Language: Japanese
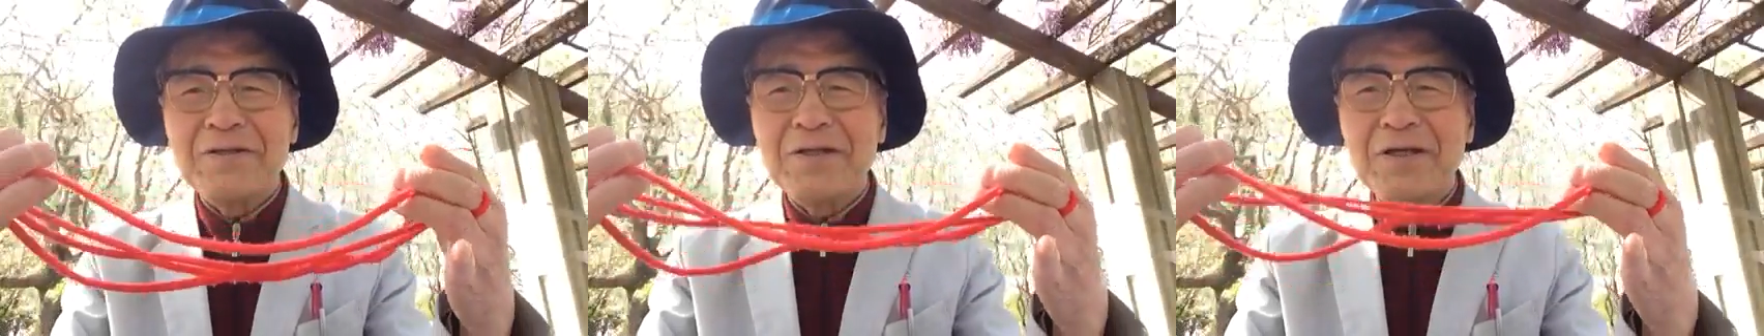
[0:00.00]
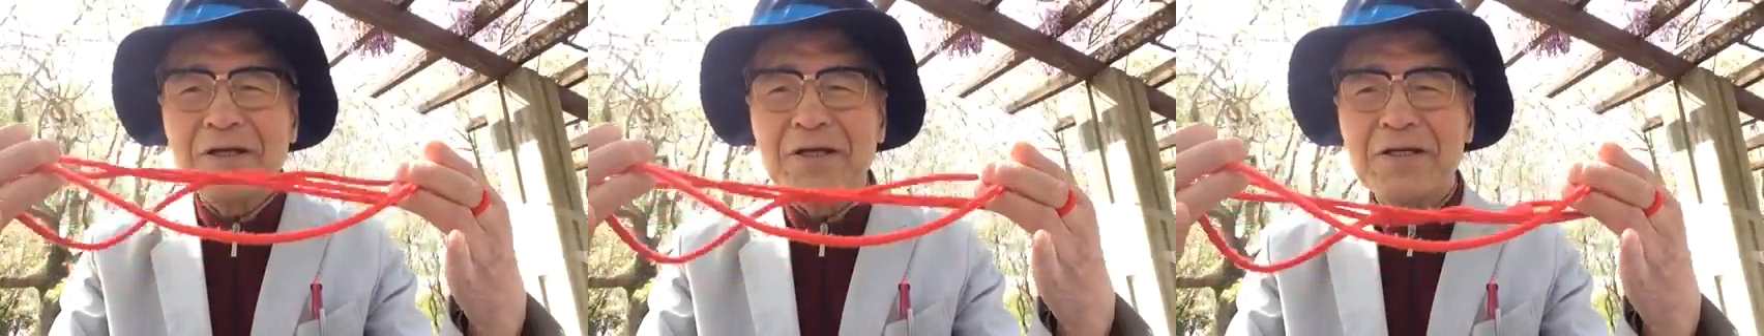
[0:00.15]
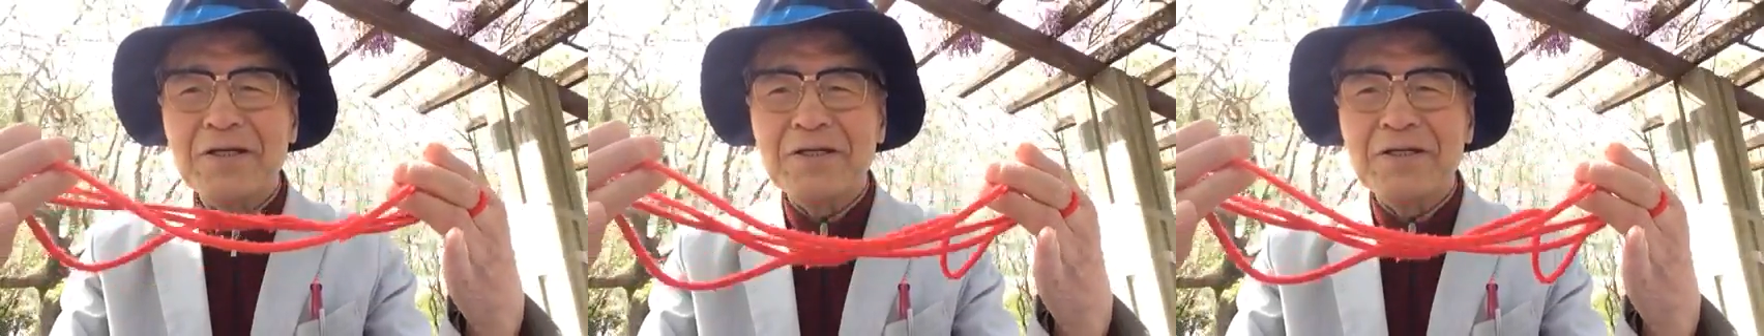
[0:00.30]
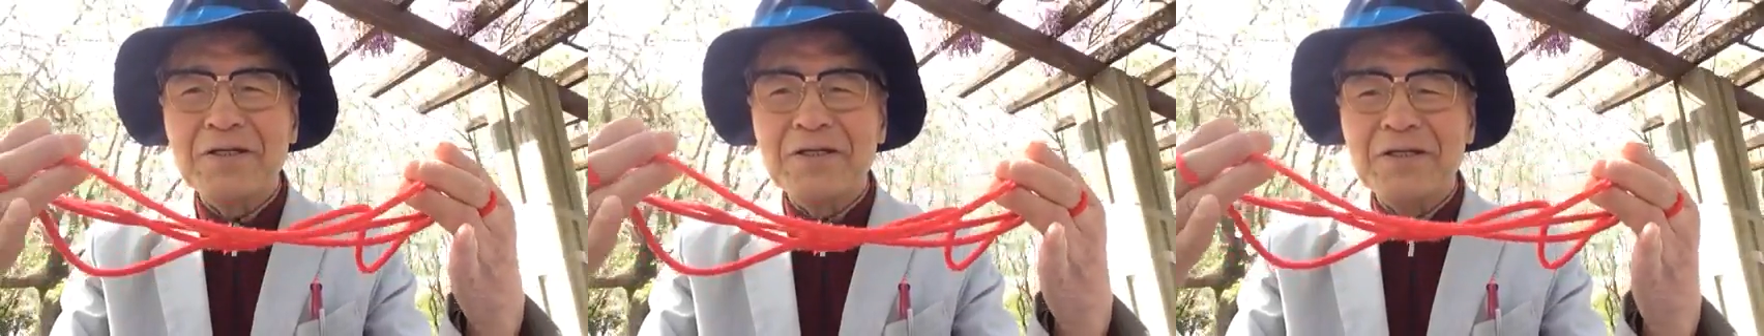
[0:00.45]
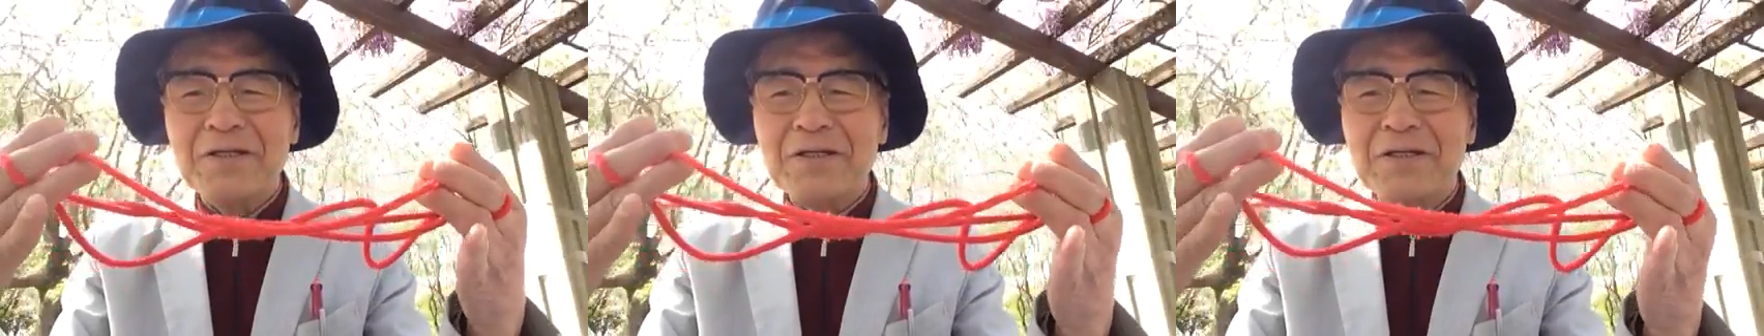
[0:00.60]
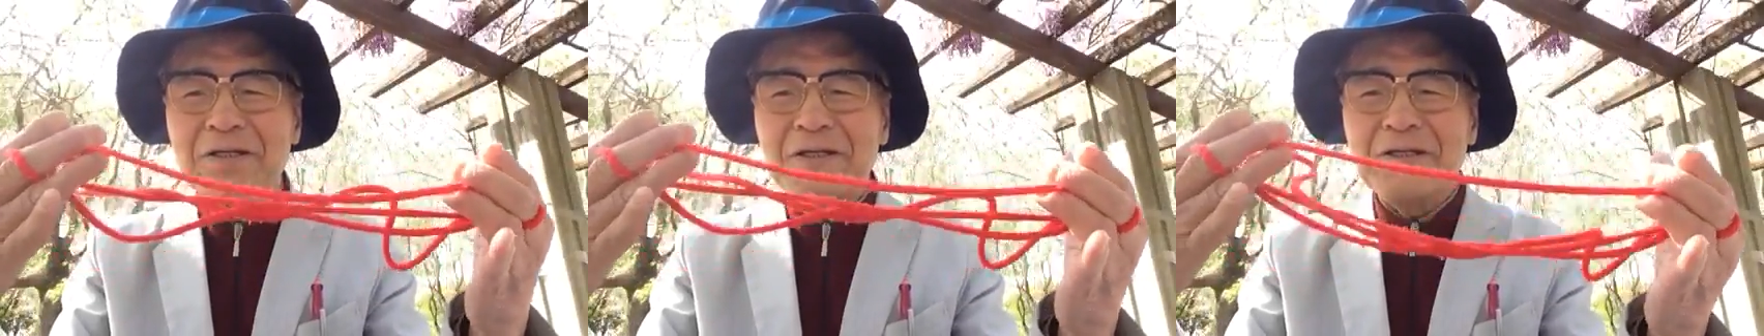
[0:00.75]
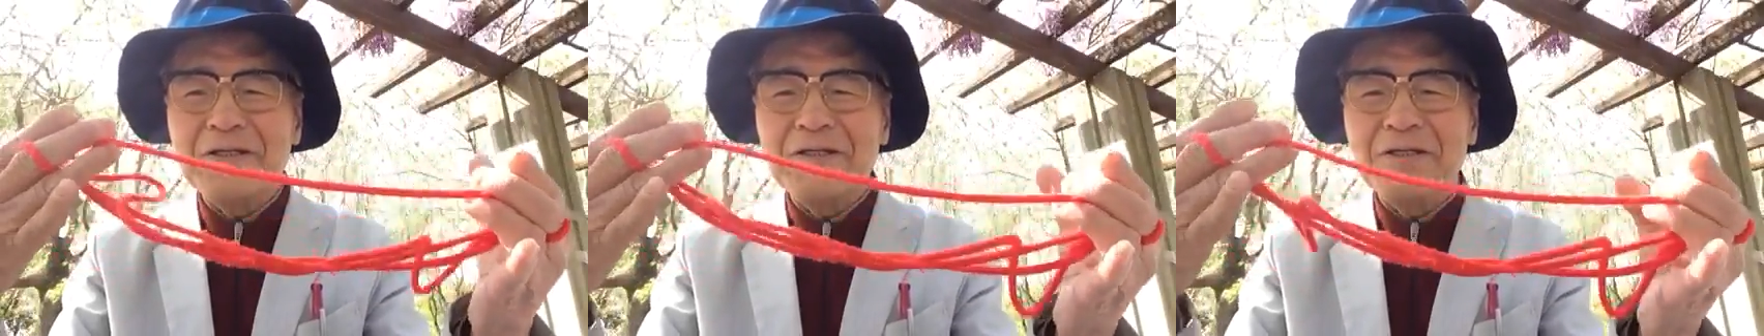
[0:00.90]
で
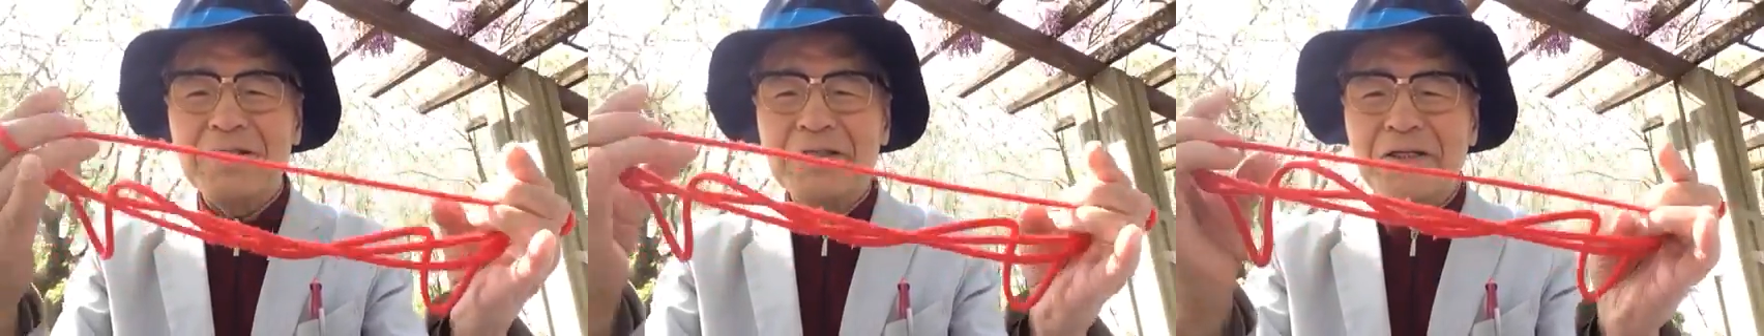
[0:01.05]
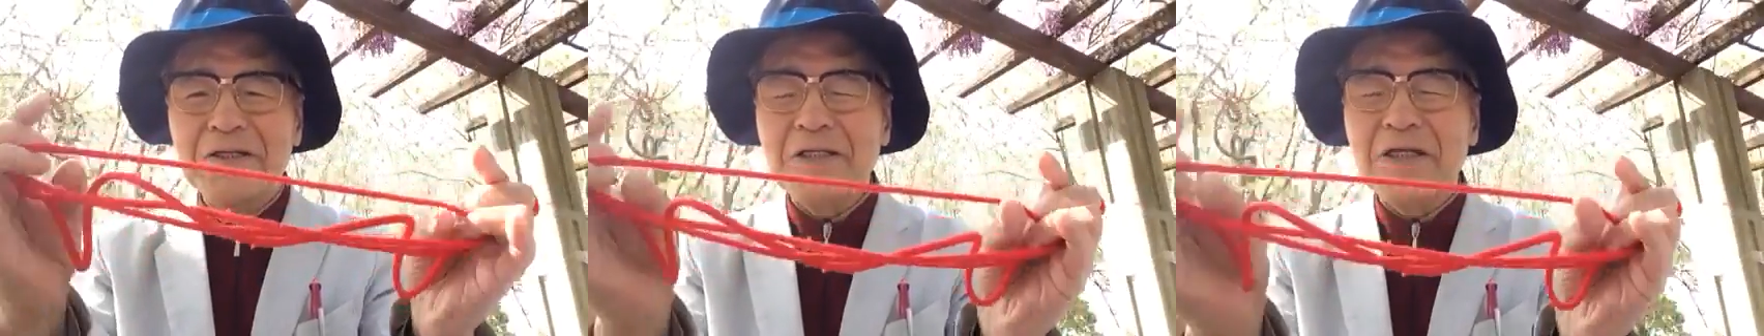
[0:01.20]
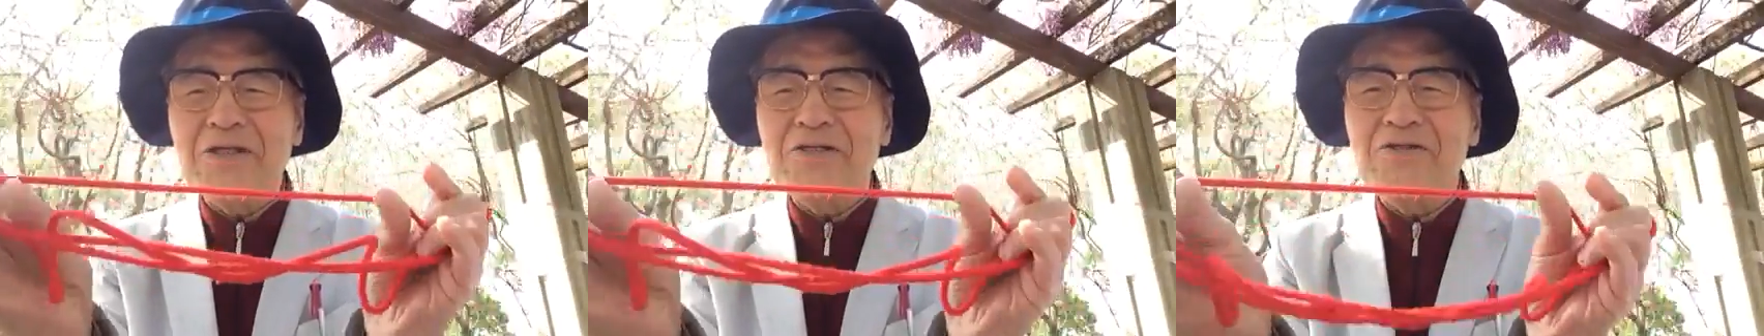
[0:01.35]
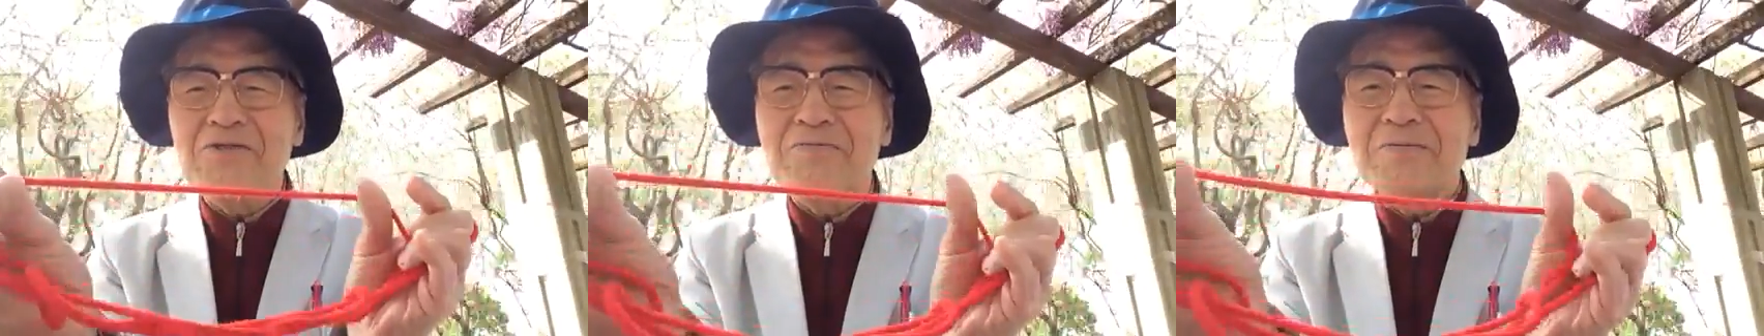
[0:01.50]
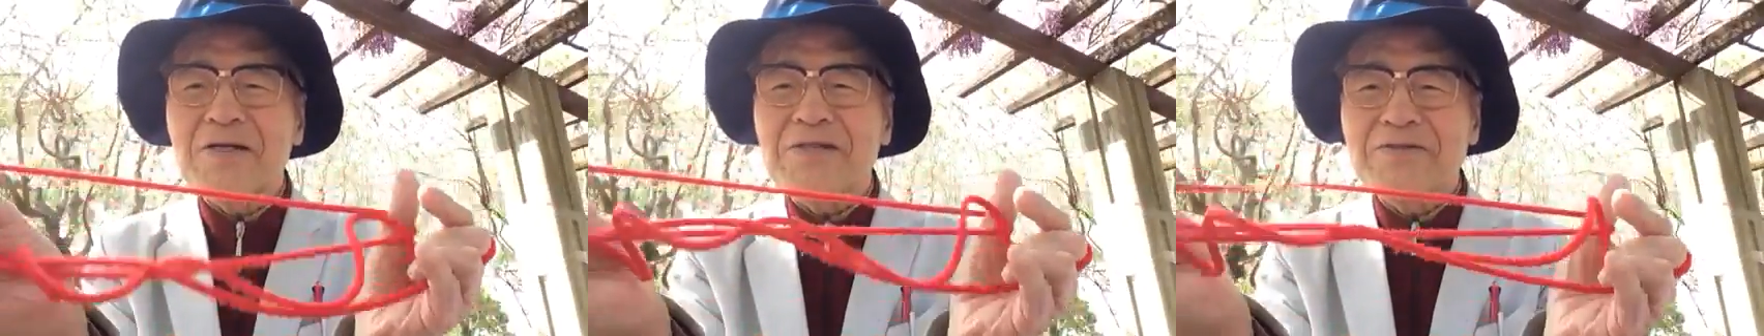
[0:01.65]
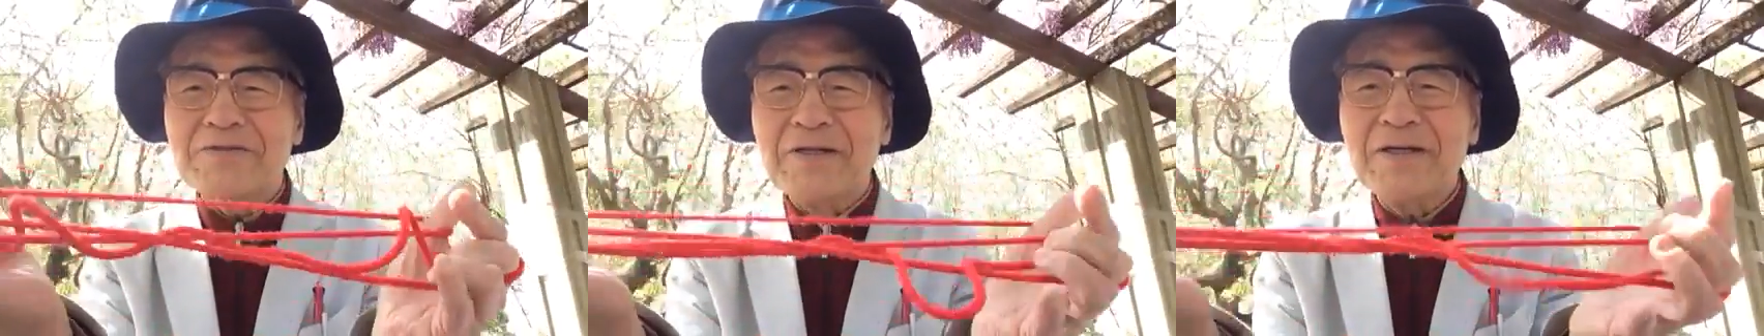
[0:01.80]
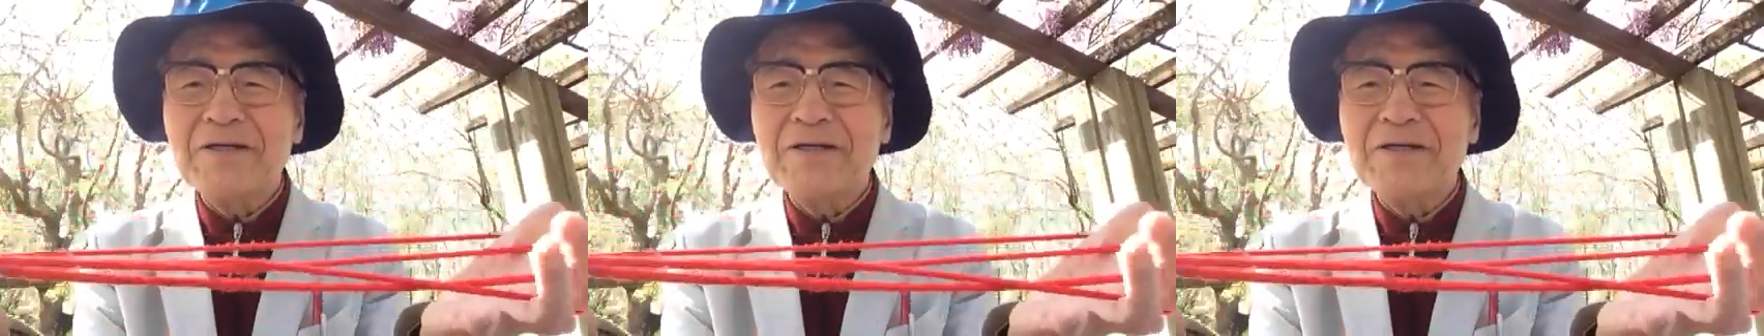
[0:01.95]
2で済みます